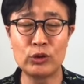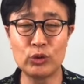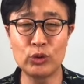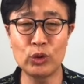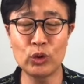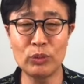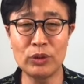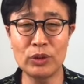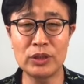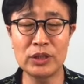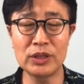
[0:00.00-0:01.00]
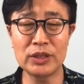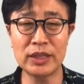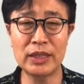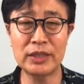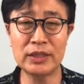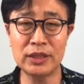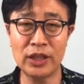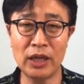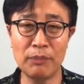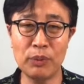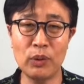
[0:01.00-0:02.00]
중소규모 건설사에서
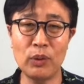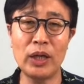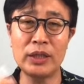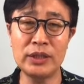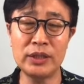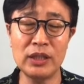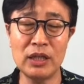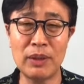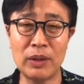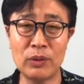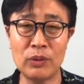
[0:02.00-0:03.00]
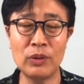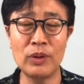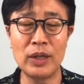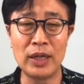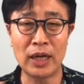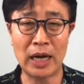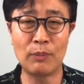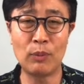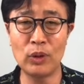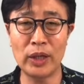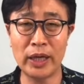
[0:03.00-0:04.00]
대표가 실형을 받고
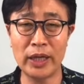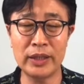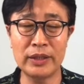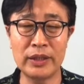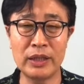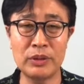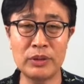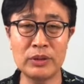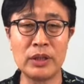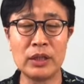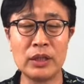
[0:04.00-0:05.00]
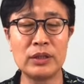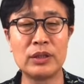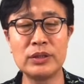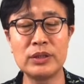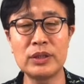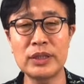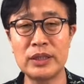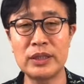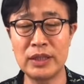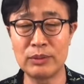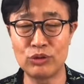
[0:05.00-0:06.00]
감옥을 가게 된다면은 그
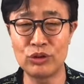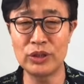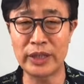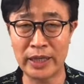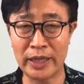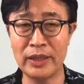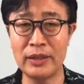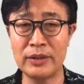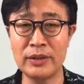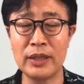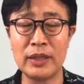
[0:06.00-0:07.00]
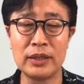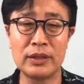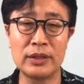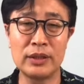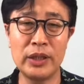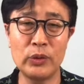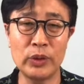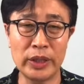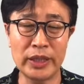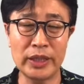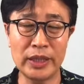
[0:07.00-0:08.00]
건설사는 이제 문을 닫게 되는 그런
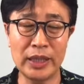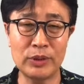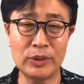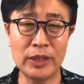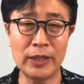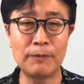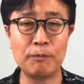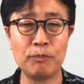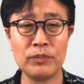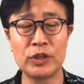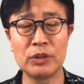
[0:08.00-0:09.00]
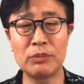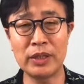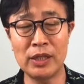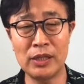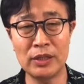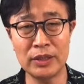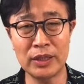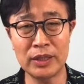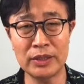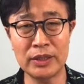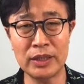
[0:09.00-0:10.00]
내용이 있기 때문에 정말 일
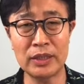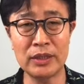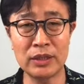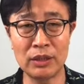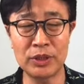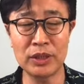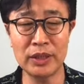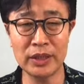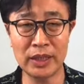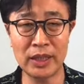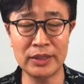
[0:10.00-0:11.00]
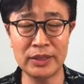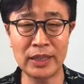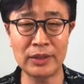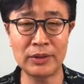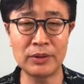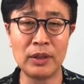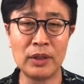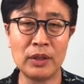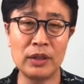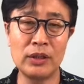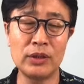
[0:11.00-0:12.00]
년이라는 시간이 엄청난 기간이잖아요.
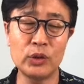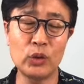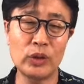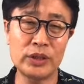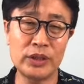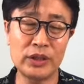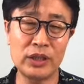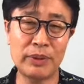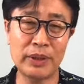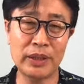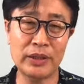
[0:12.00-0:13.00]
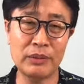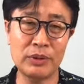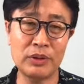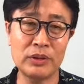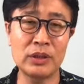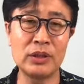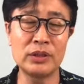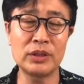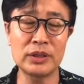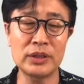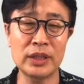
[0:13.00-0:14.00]
일 년 동안 실형을 받게 되면은
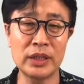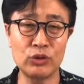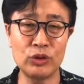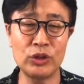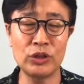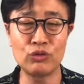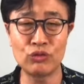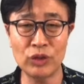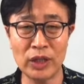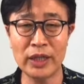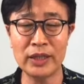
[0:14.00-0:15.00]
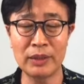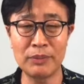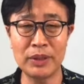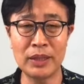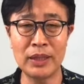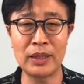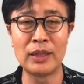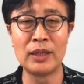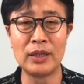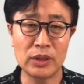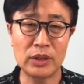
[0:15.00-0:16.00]
건설사의 운영은 누가 하게 됩니까?
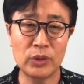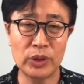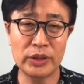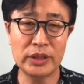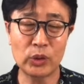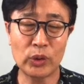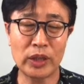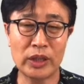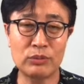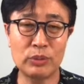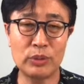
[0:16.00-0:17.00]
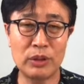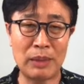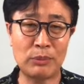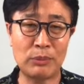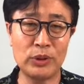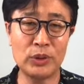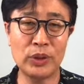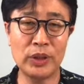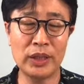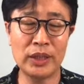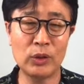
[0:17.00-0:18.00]
그리고 현장 돌아가는 부분을
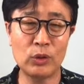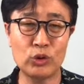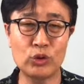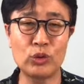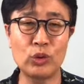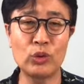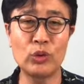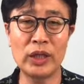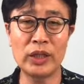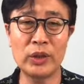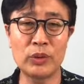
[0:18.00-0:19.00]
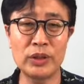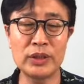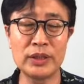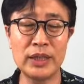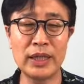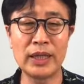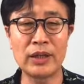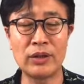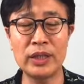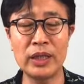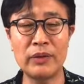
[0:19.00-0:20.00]
마무리도 해야 되고 중공도 내야 되고 그러는데
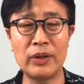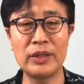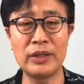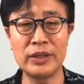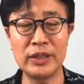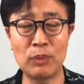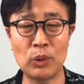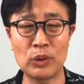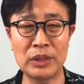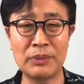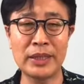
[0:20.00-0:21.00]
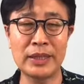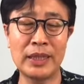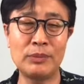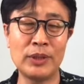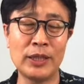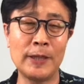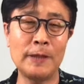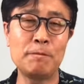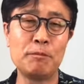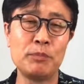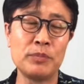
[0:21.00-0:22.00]
거기에 관련된 일이 복잡하기
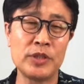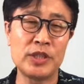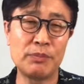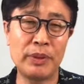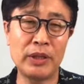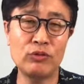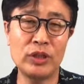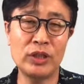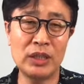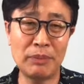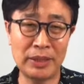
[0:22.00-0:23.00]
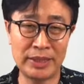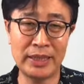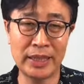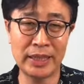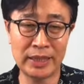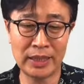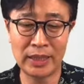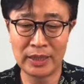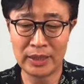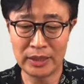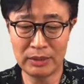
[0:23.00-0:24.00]
때문에 집행유예를 받아야 되겠다.
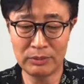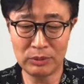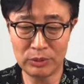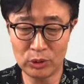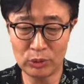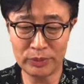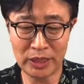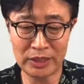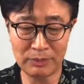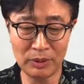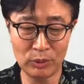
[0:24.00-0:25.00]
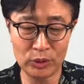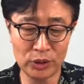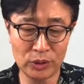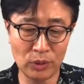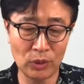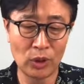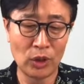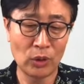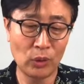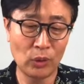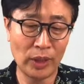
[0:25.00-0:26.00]
이 부분을 좀 잘 살펴보시고
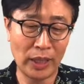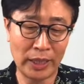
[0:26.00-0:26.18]
꼭